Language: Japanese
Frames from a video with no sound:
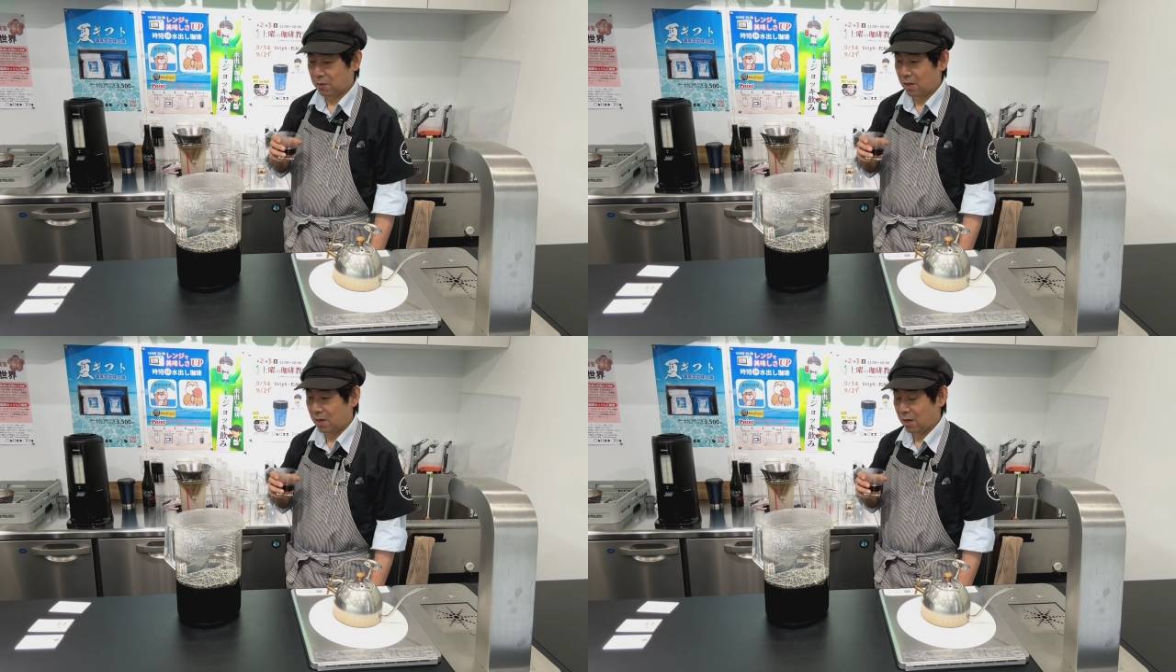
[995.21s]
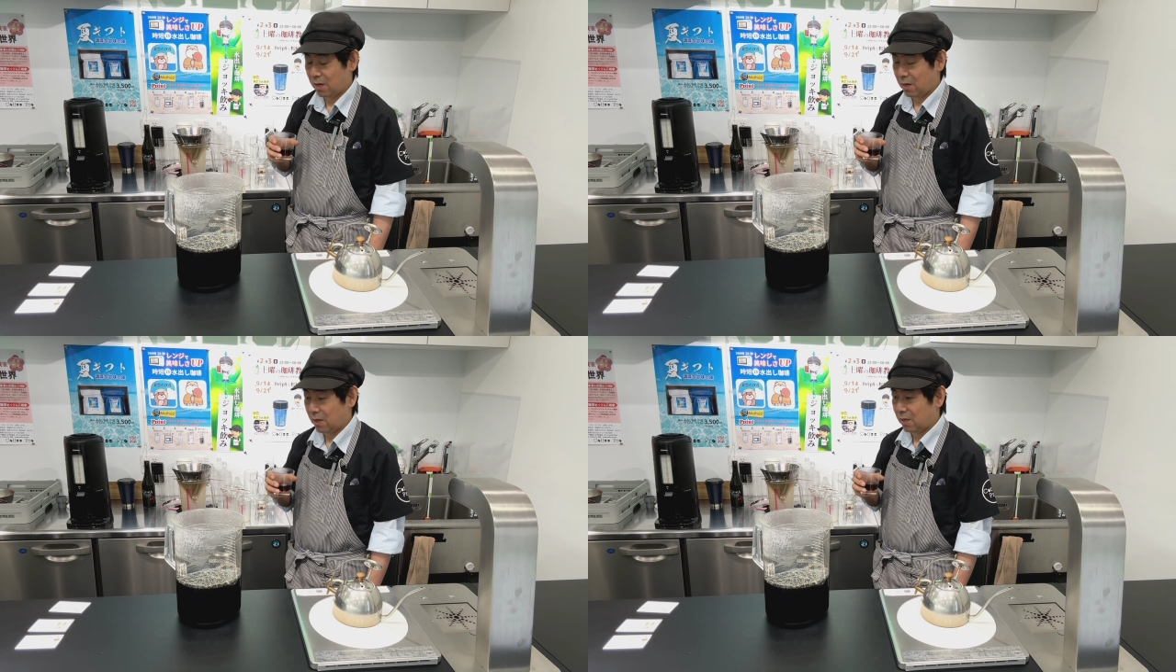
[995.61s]

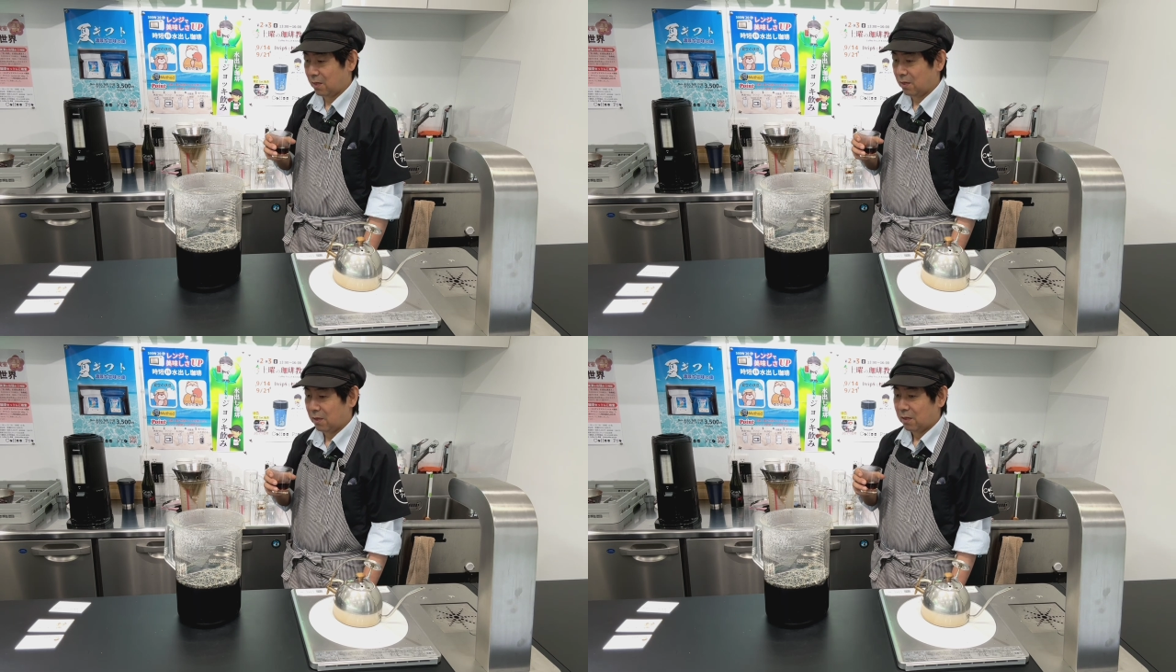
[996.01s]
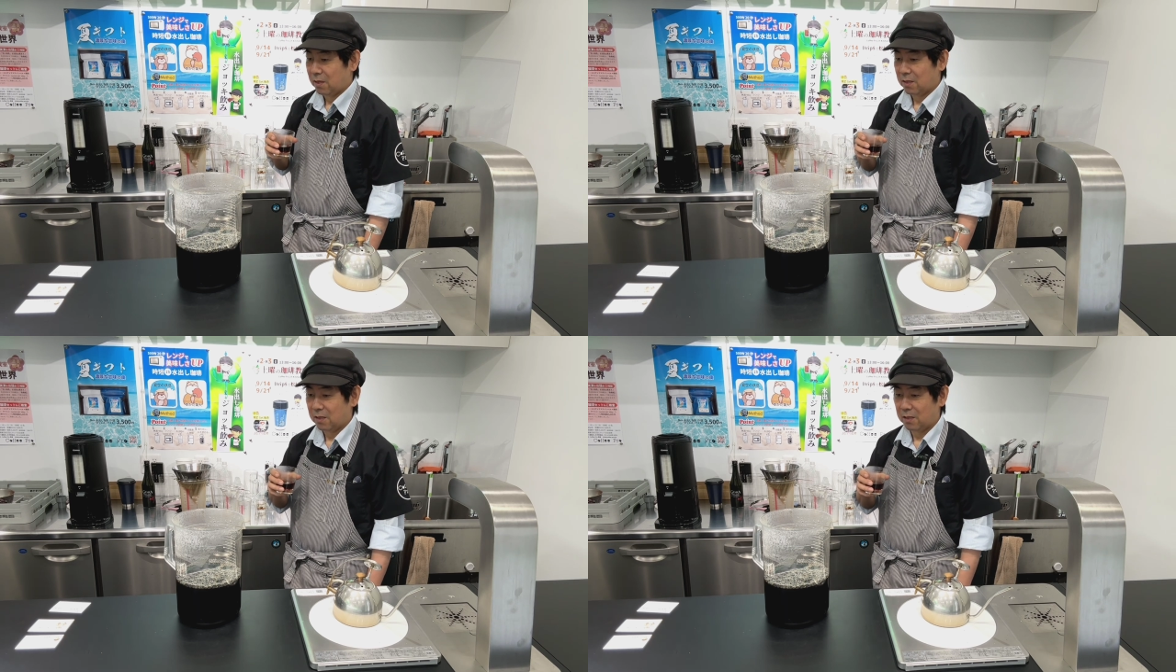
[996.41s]

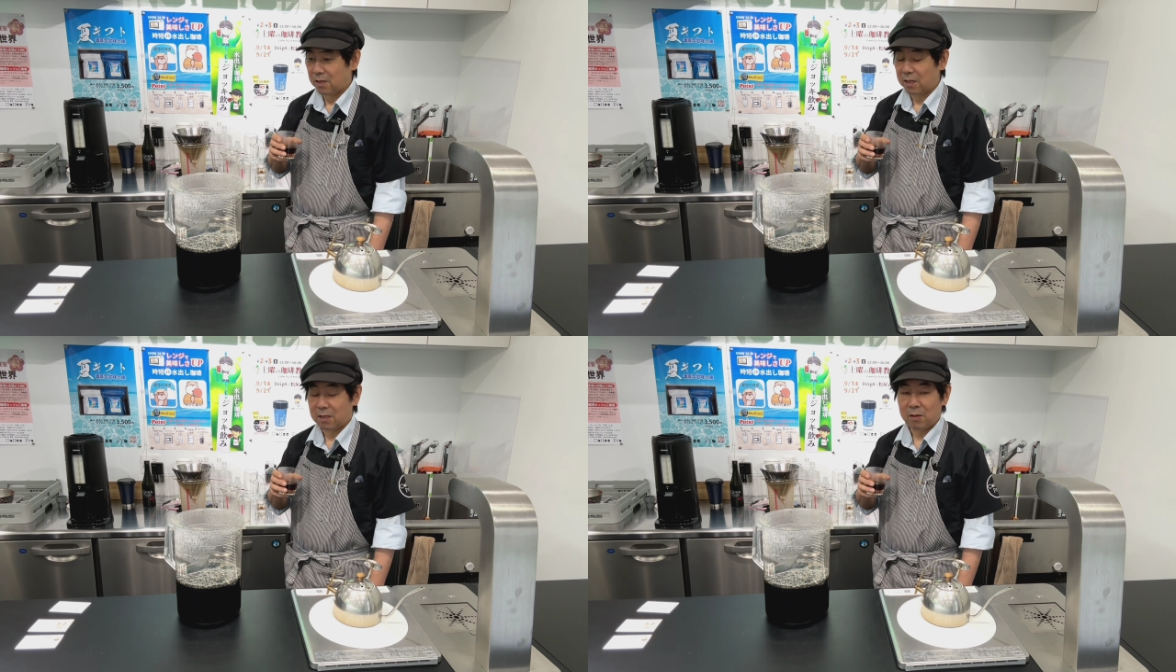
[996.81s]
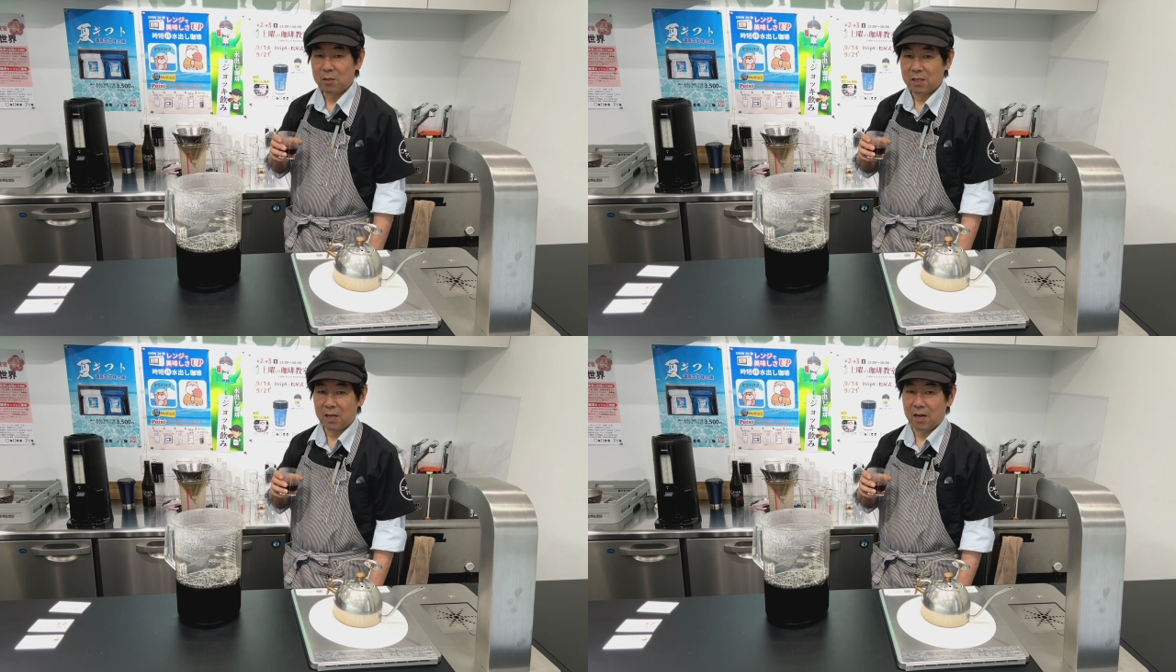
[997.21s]
えー、やって
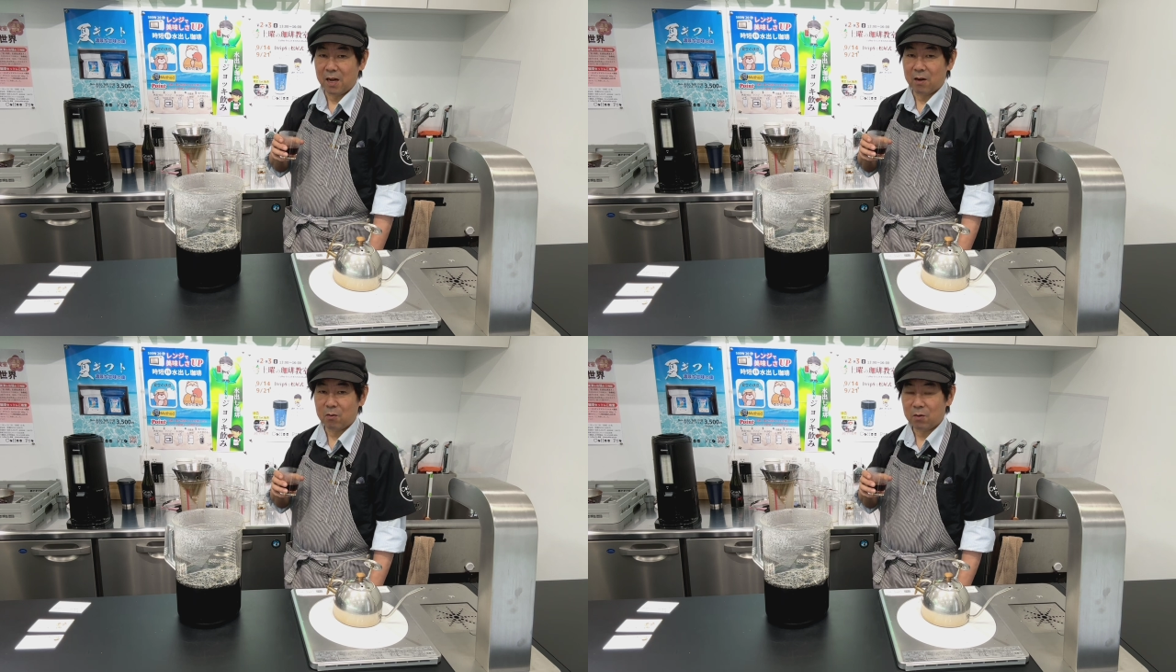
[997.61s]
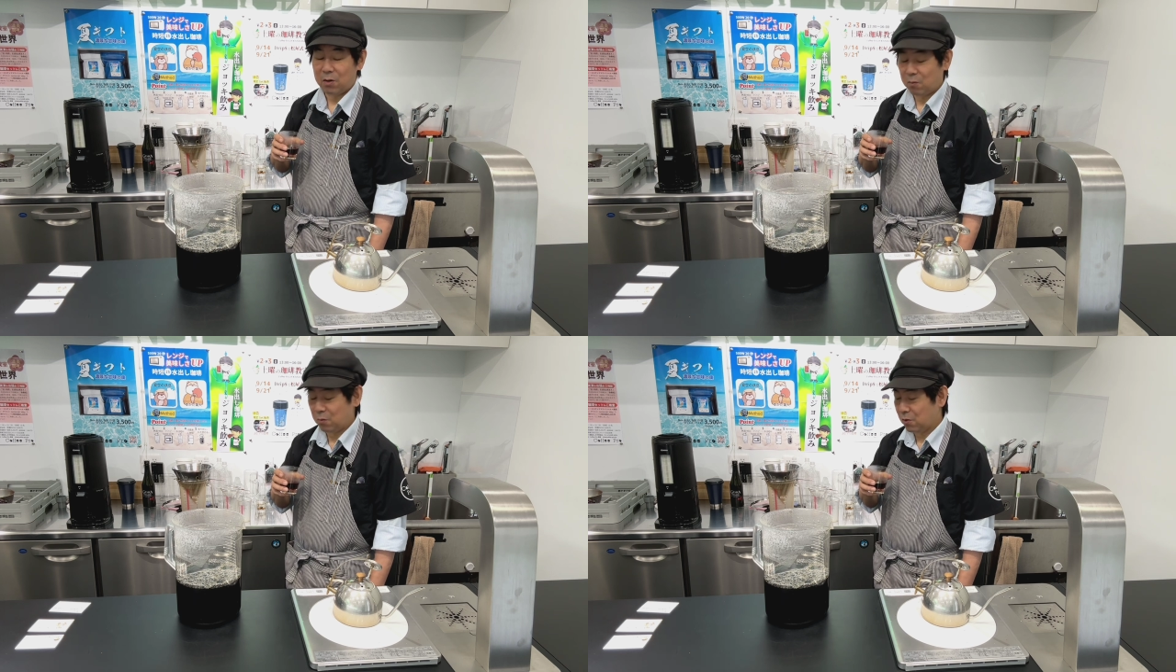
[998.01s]
みてあこれ
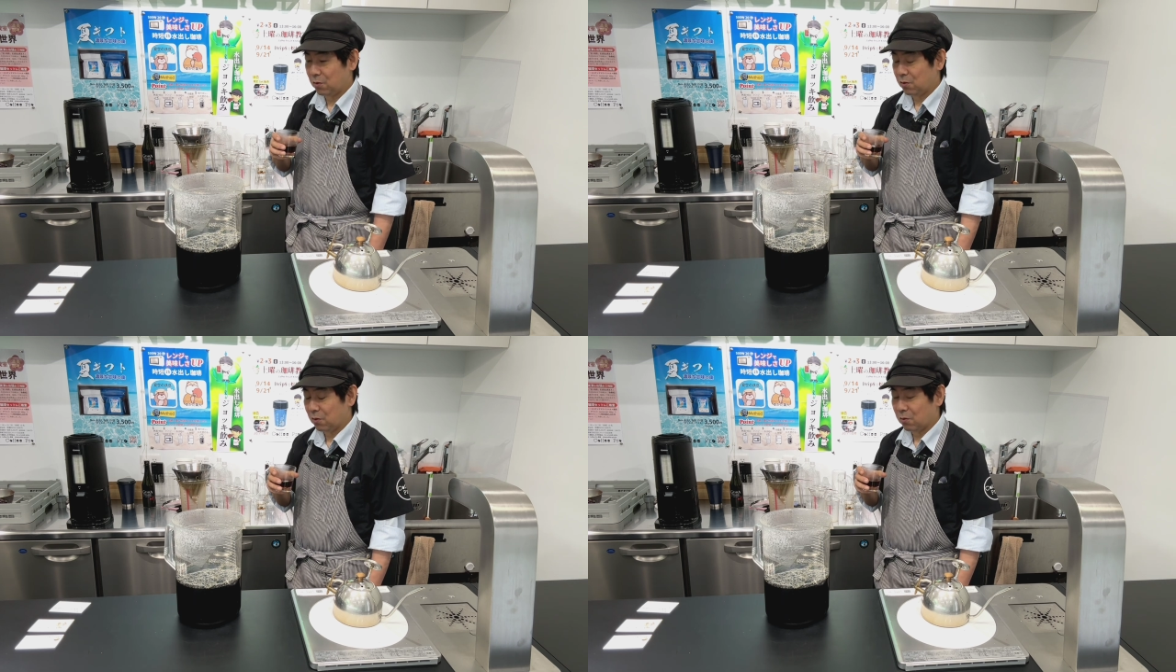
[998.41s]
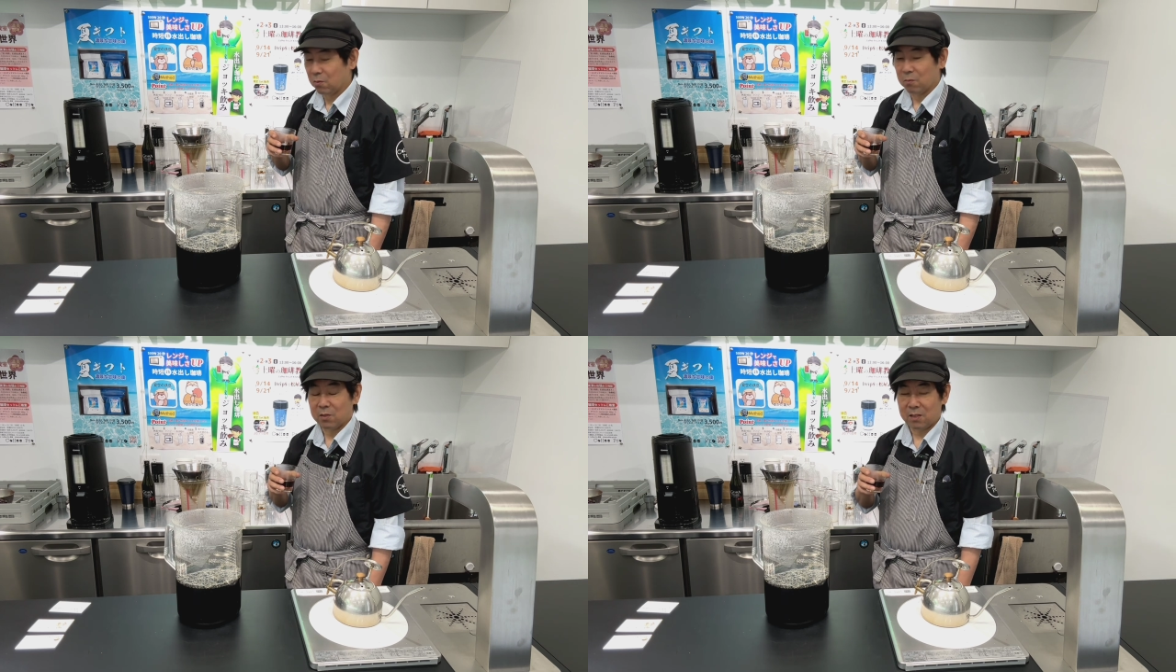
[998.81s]
は面白いぞ
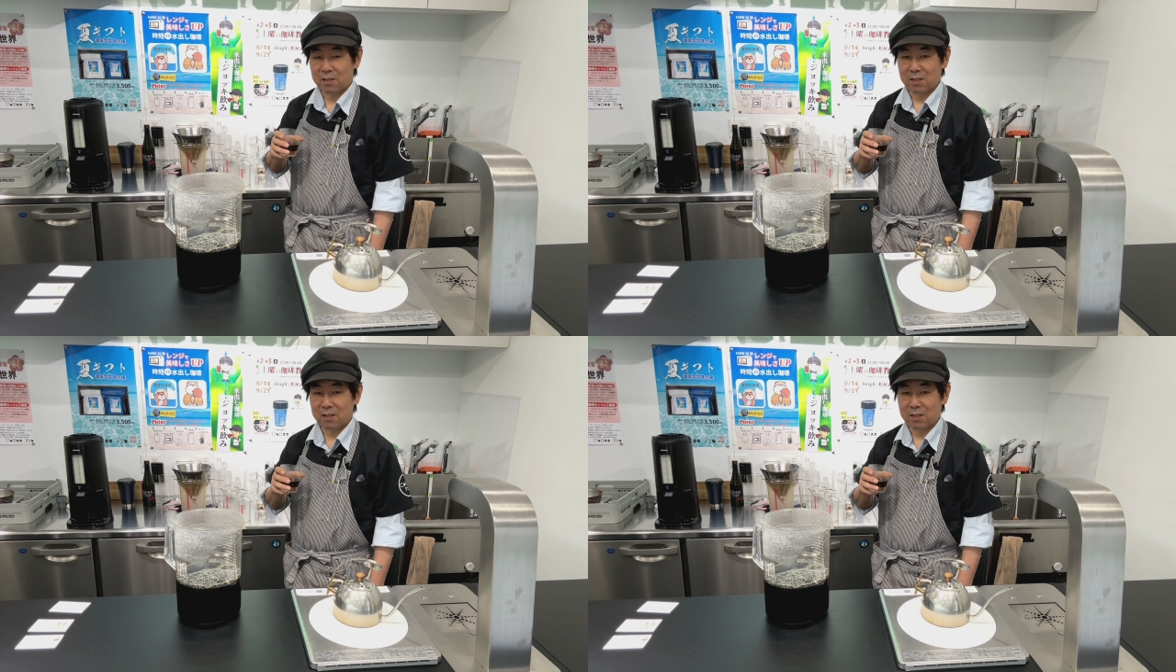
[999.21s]
と思っ